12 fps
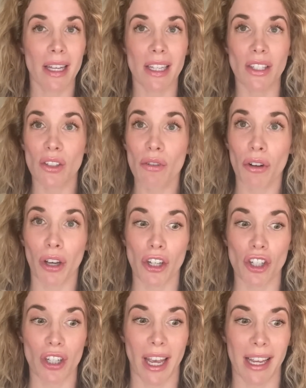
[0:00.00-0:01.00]
ist nur noch
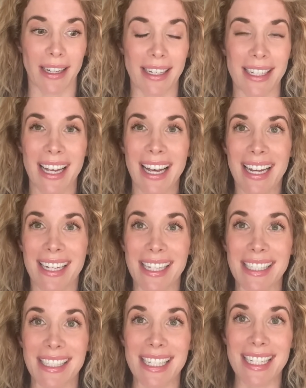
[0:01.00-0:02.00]
erschreckend.
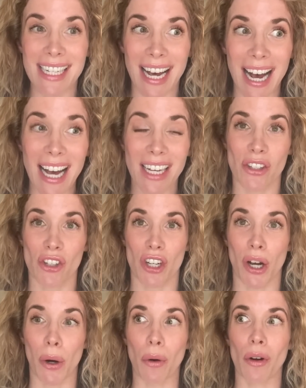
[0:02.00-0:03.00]
Dass die
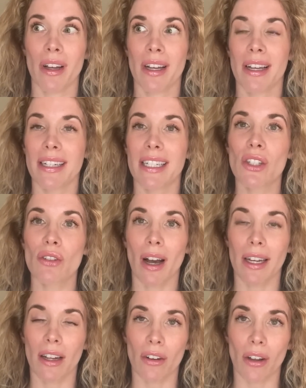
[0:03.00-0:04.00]
Tagesschau, die zu
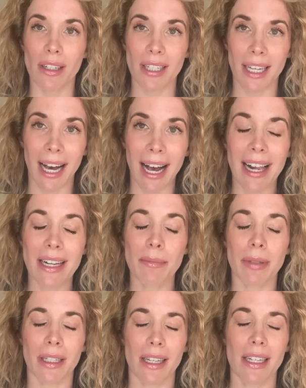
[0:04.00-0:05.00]
einer
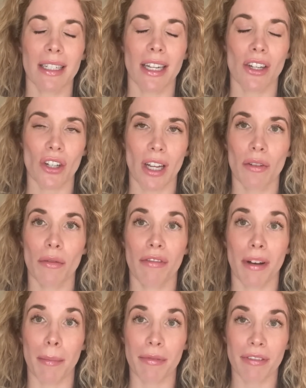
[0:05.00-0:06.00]
neutralen Berichterstattung
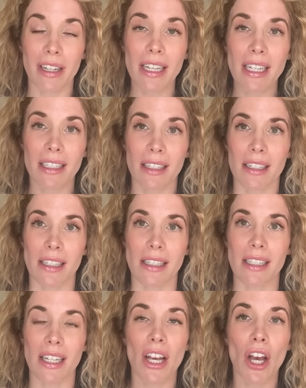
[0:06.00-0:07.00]
verpflichtet
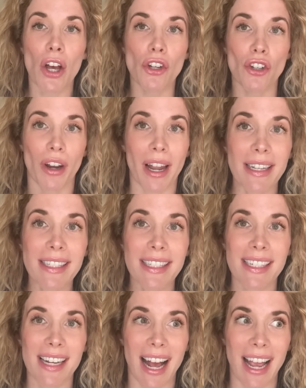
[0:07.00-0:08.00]
ist,
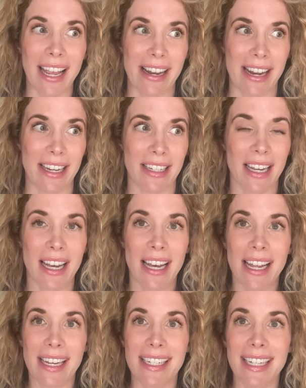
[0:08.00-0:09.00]
Journalisten einlädt,
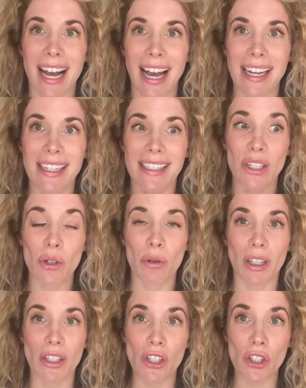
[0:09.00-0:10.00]
die eine
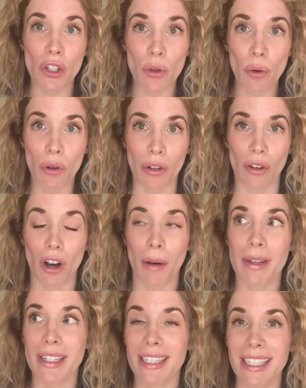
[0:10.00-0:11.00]
Situation
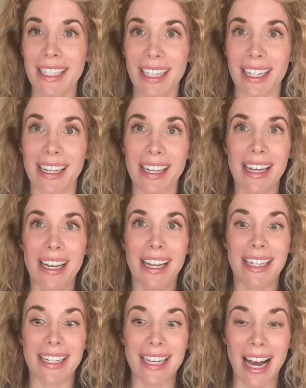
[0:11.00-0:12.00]
kommentieren,
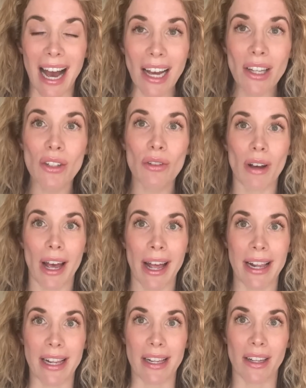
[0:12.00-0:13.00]
die
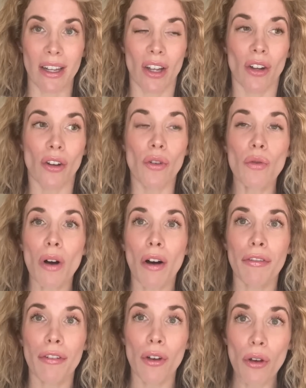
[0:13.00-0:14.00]
aktuell nur
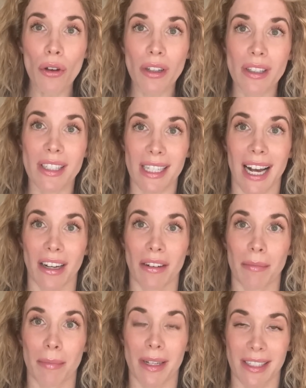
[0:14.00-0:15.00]
auf
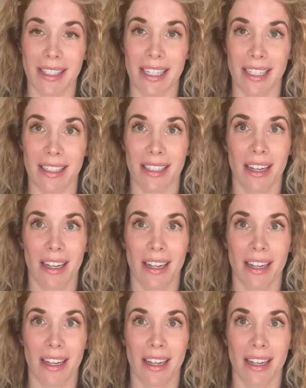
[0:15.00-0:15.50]
Hörensagen basiert,